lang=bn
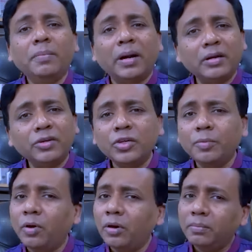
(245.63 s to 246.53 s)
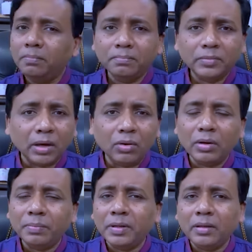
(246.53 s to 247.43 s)
পার্টনারশিপ হয় তাও
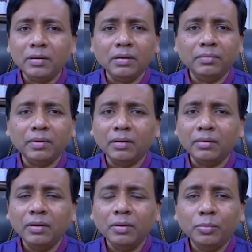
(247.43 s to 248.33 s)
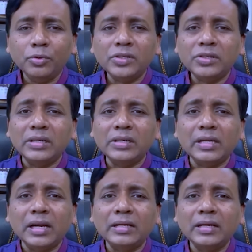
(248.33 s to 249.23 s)
আপনি ইভেন পঁচিশ তিরিশ
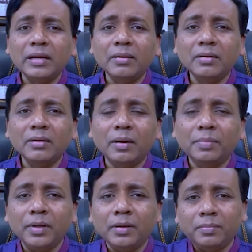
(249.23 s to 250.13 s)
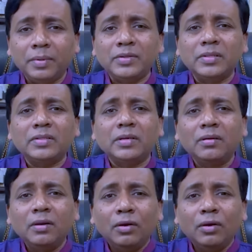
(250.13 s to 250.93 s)
লাখ টাকা আপনি বিজনেসের